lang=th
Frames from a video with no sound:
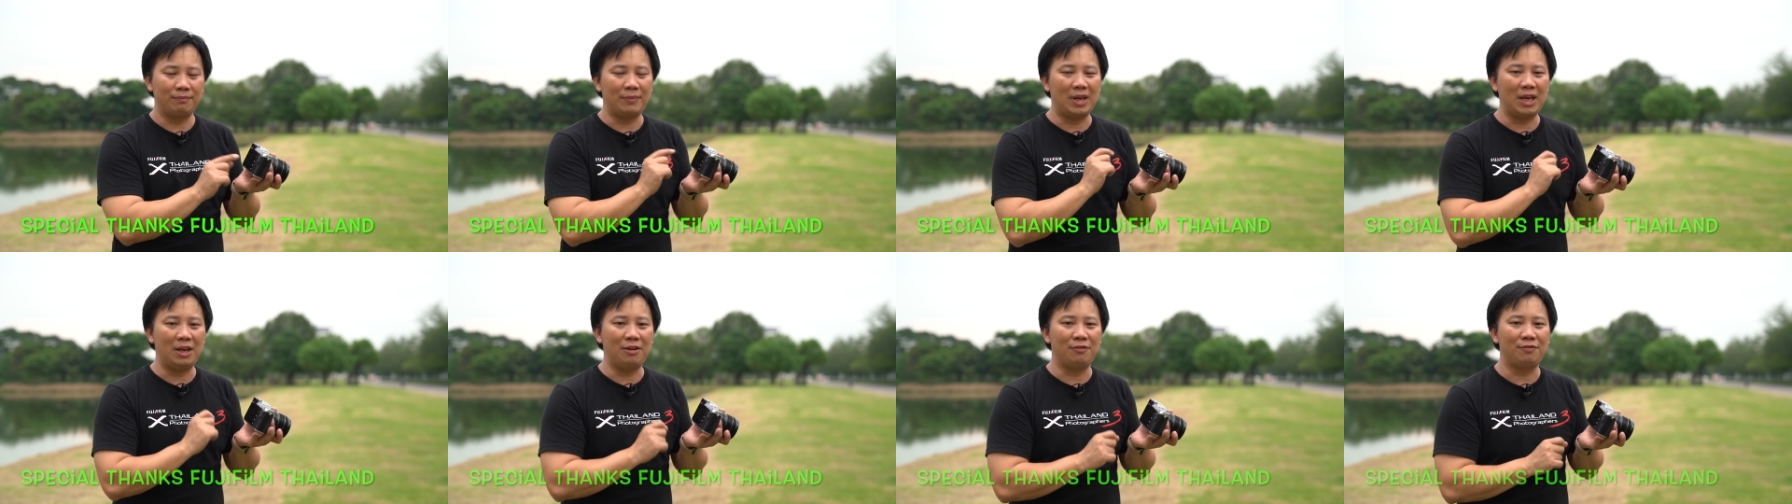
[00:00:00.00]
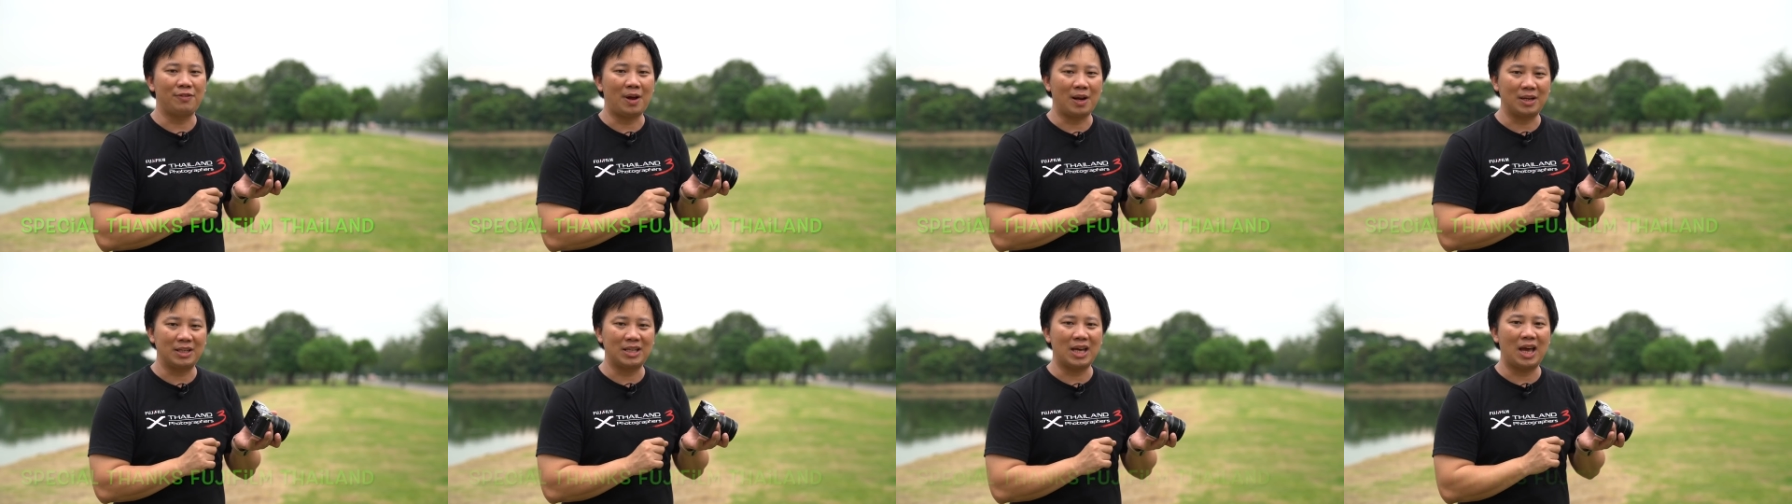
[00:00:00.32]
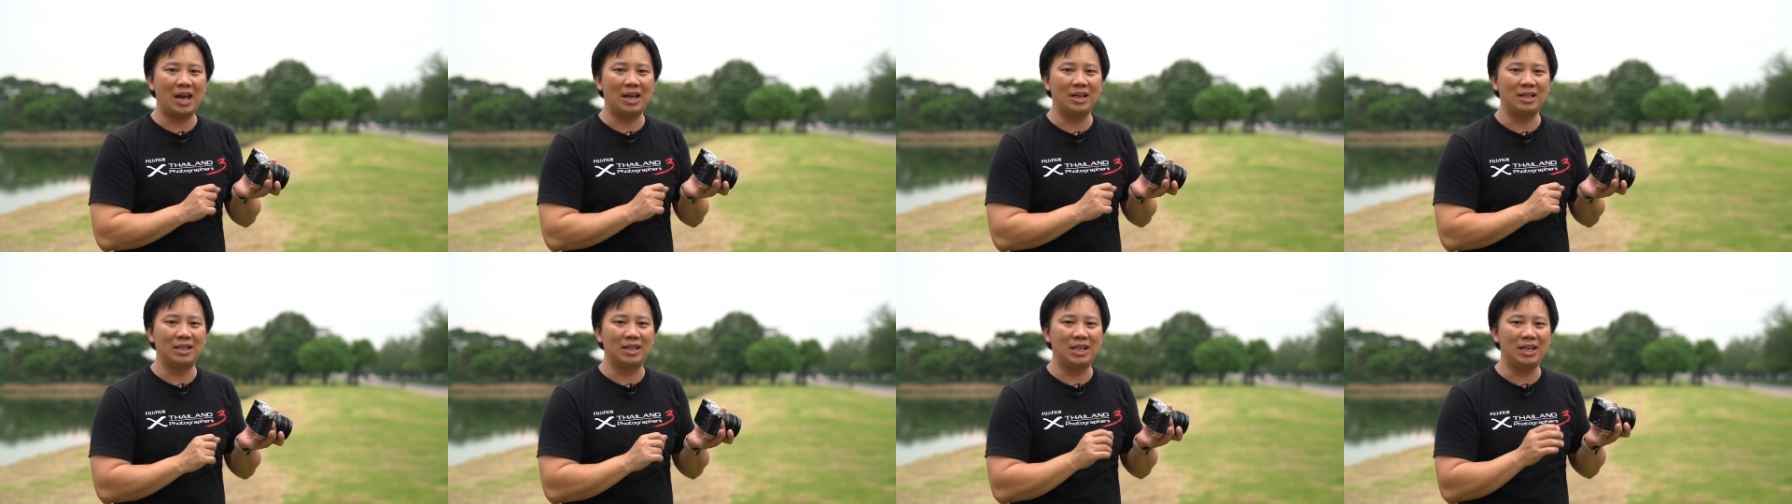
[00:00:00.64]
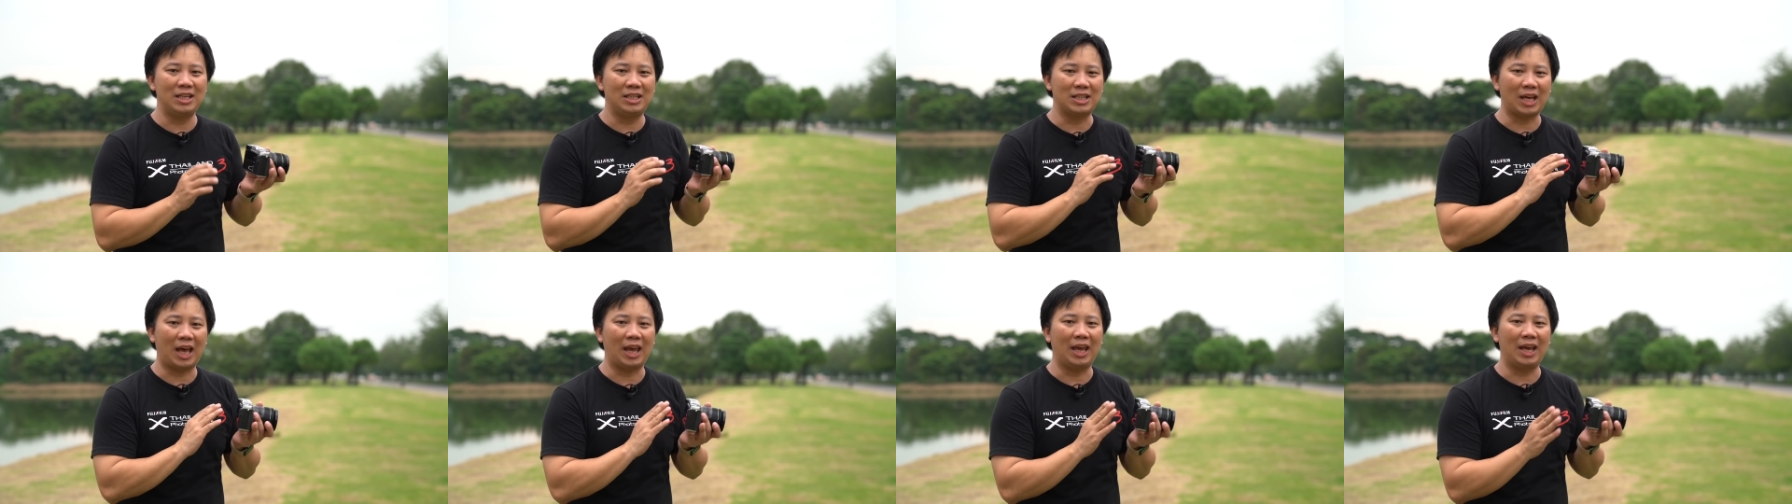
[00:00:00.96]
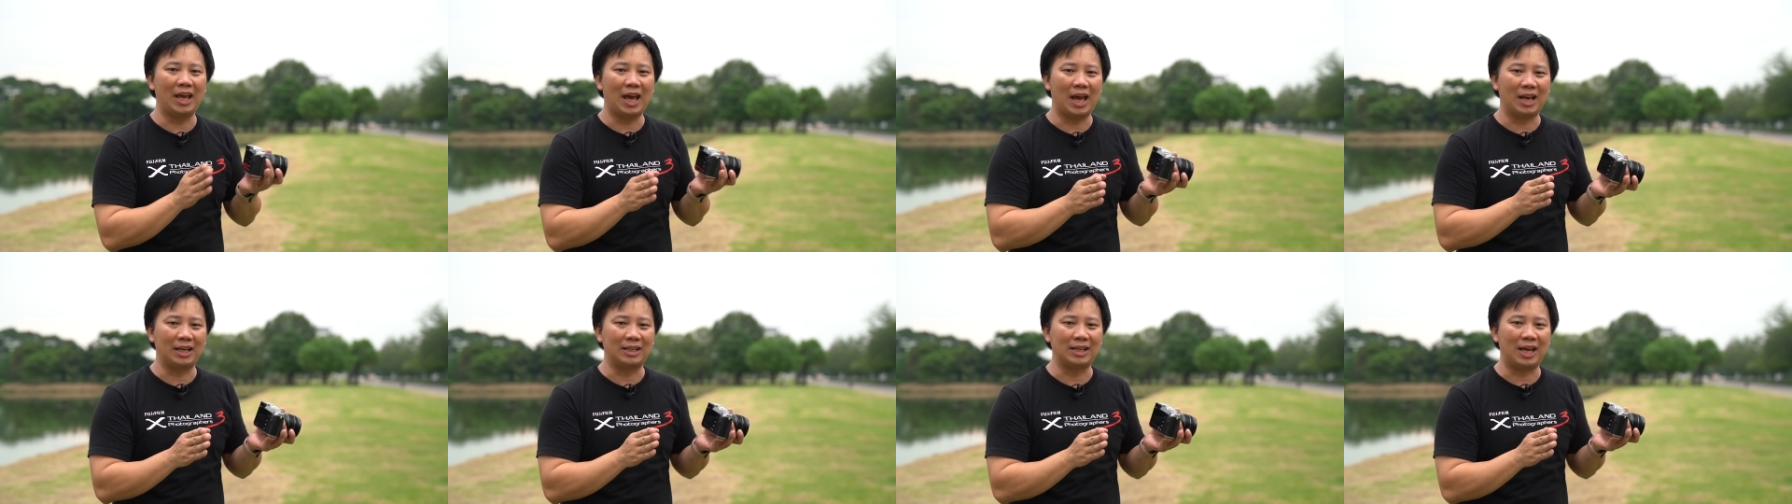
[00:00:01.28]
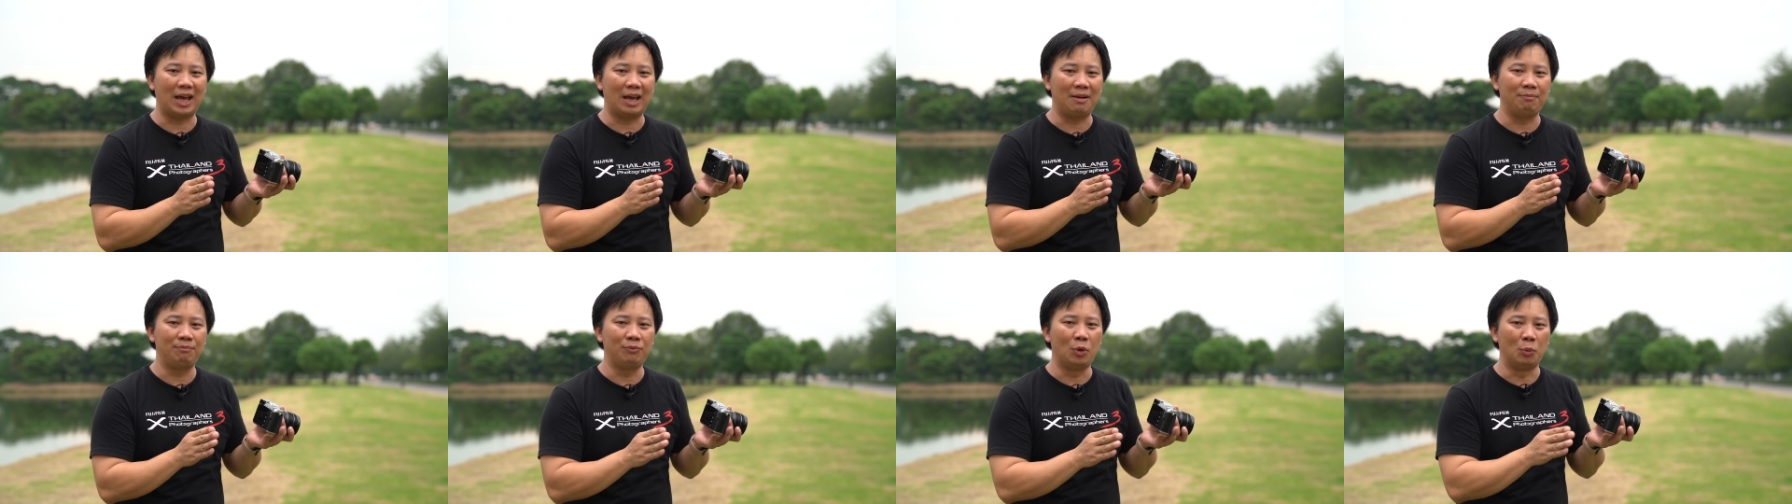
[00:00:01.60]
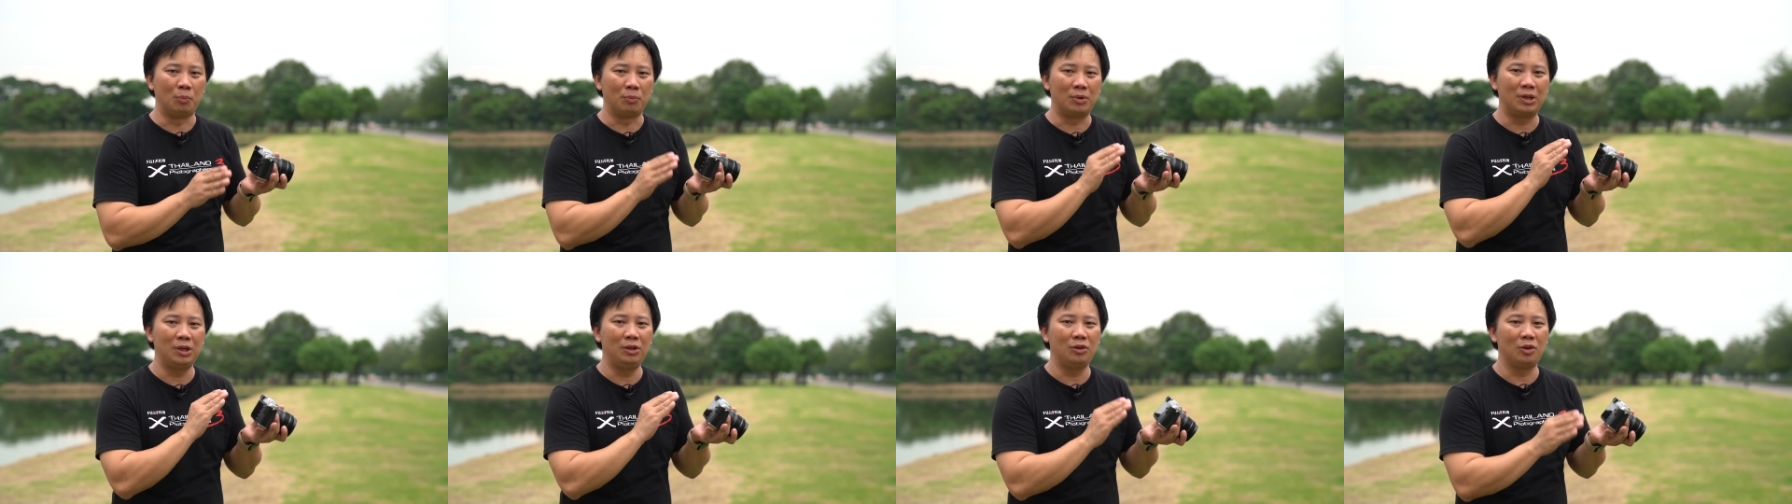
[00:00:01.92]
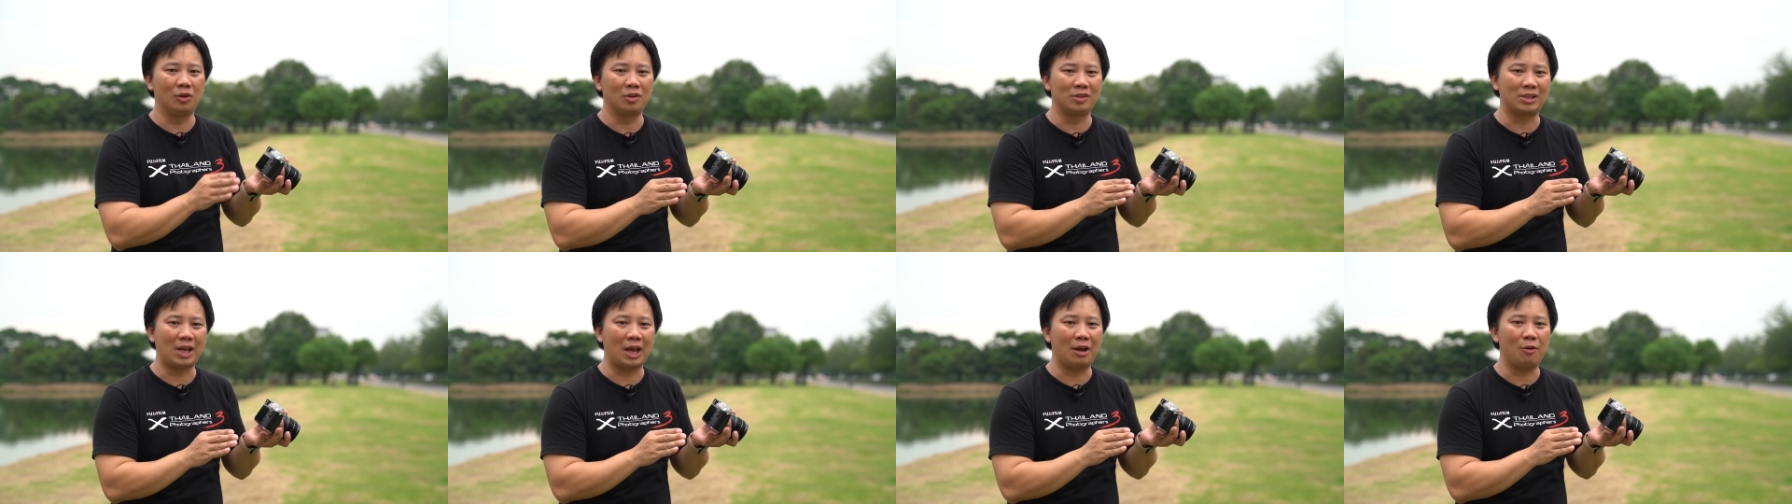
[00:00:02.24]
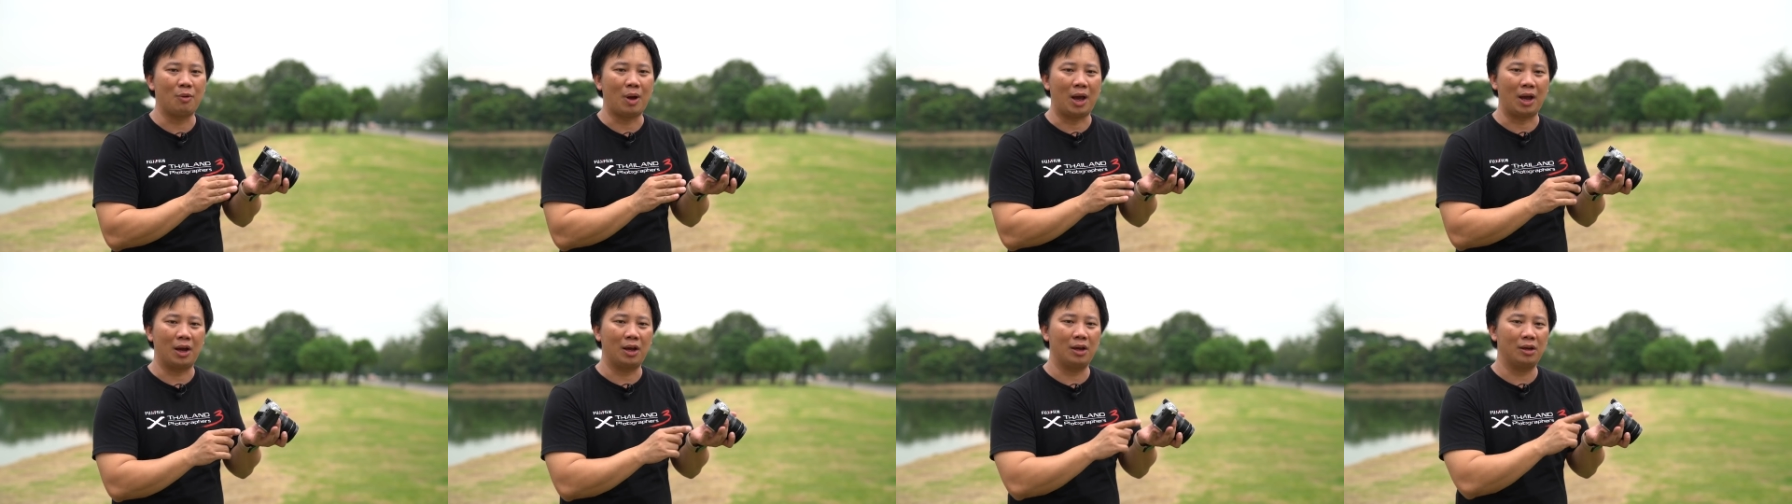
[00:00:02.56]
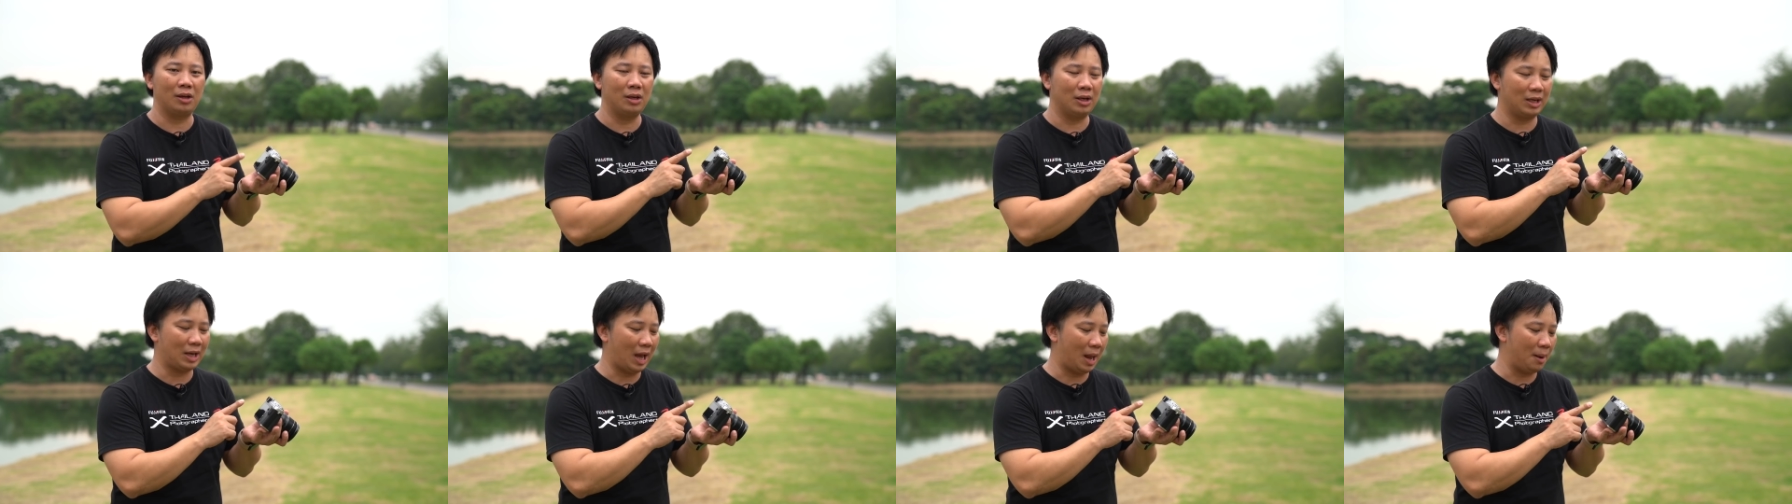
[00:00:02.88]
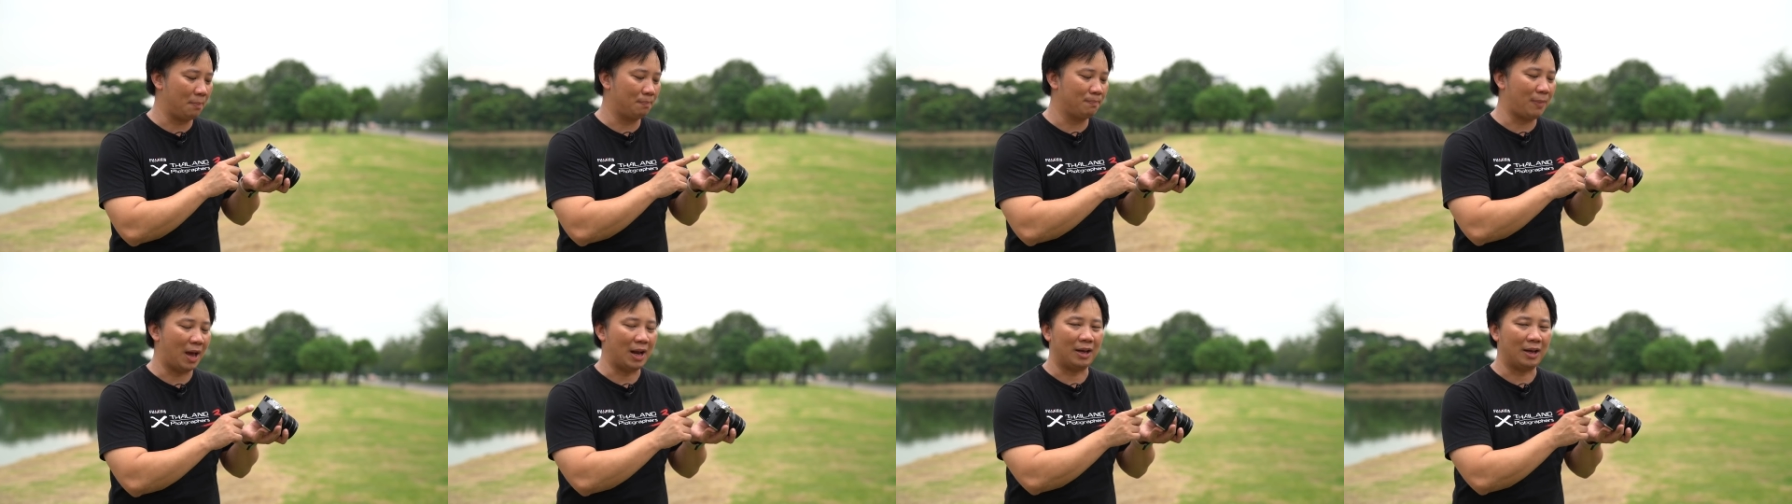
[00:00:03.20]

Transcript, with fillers: มีฟังก์ชันที่ใช้งานแทนปุ่มขึ้นลงซ้ายขวา ก็คือการ